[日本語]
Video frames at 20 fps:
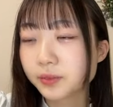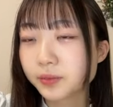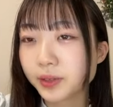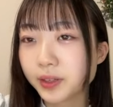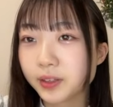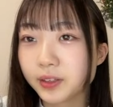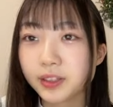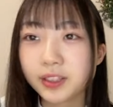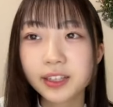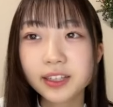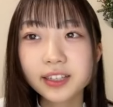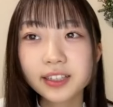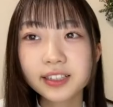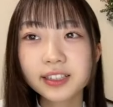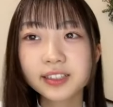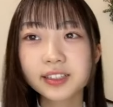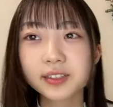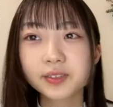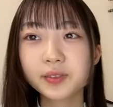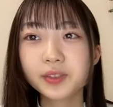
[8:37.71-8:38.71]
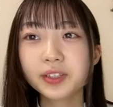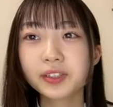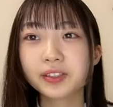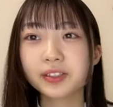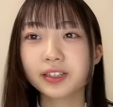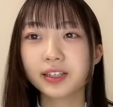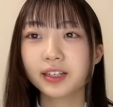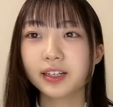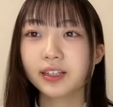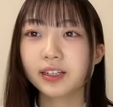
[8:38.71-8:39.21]
あのねちょっと見ず
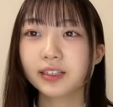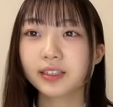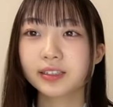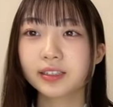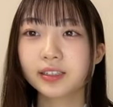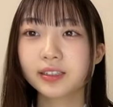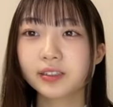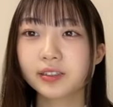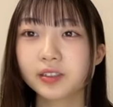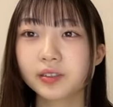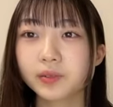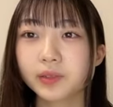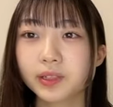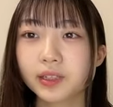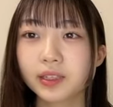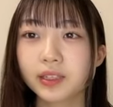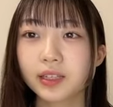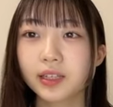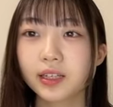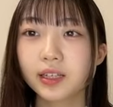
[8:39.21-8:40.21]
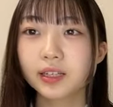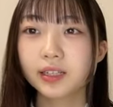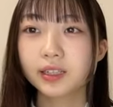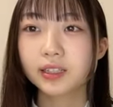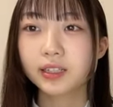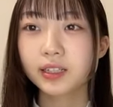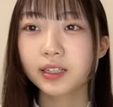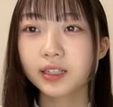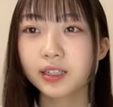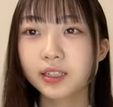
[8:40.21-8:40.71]
早く制服の目入り
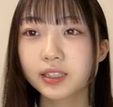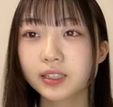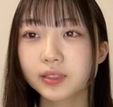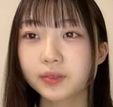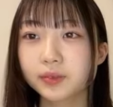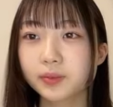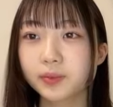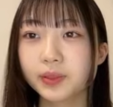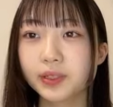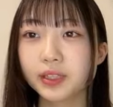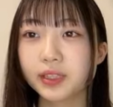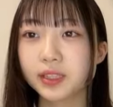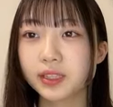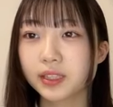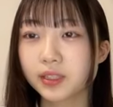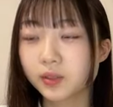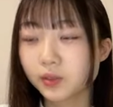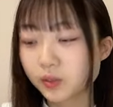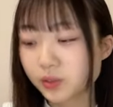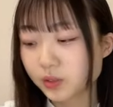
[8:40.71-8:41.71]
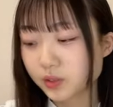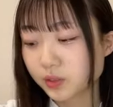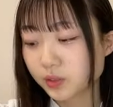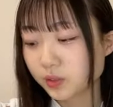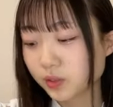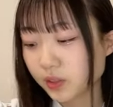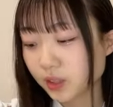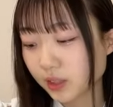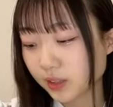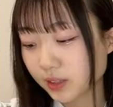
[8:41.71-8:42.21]
しっかりスピーチそうす
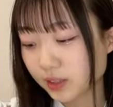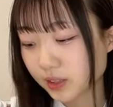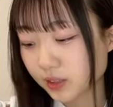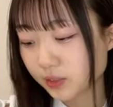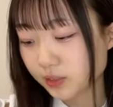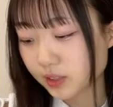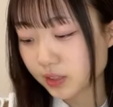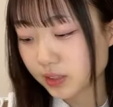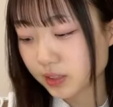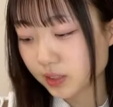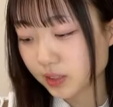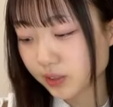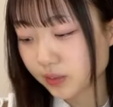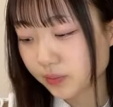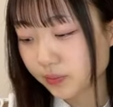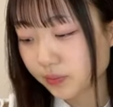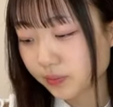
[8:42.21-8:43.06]
ごかったゆあちゃん